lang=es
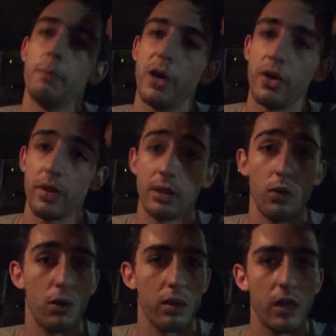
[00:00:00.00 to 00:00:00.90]
Pero desde
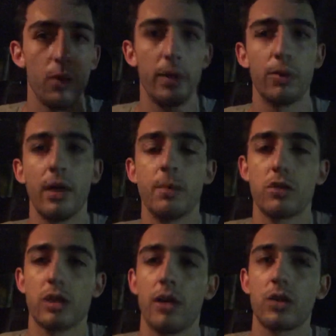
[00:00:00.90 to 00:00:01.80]
luego Gonzalo Verdú ha
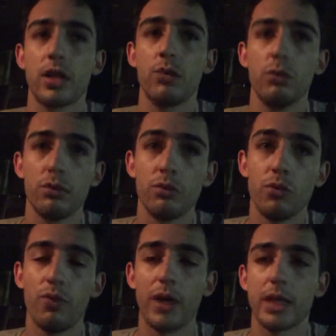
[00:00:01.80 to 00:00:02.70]
demostrado ser
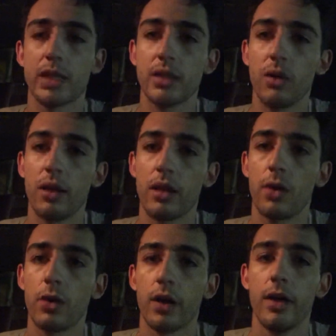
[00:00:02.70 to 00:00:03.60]
un, fantástico
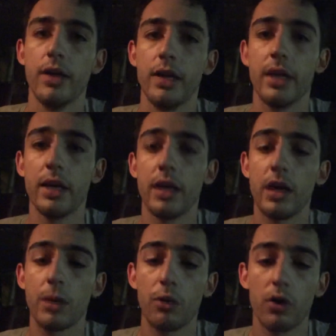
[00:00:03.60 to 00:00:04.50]
lanzador.
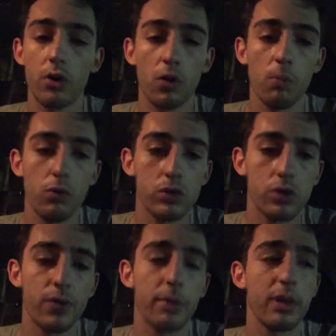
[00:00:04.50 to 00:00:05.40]
Y bueno, con mucho
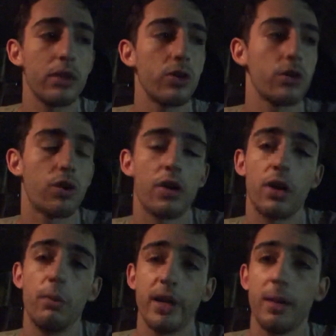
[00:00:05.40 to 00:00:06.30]
sufrimiento, yo creo que
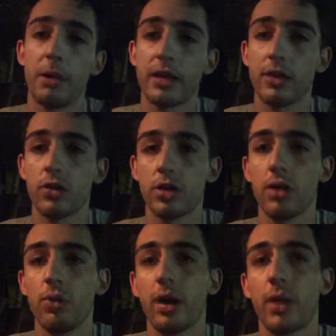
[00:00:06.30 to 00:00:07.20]
el hombre del partido,
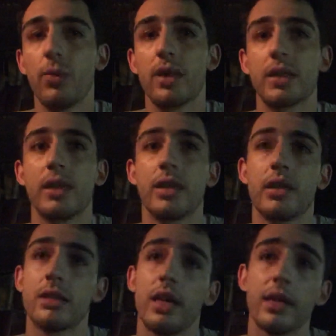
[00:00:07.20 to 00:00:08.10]
sin lugar a dudas,
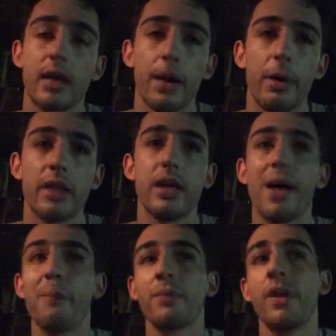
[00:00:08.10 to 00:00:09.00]
es Edgar
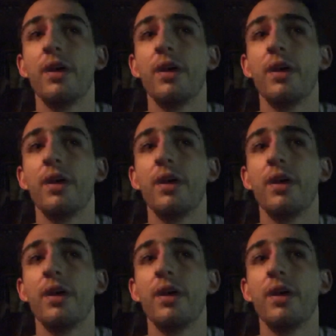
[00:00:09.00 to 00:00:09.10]
Badía.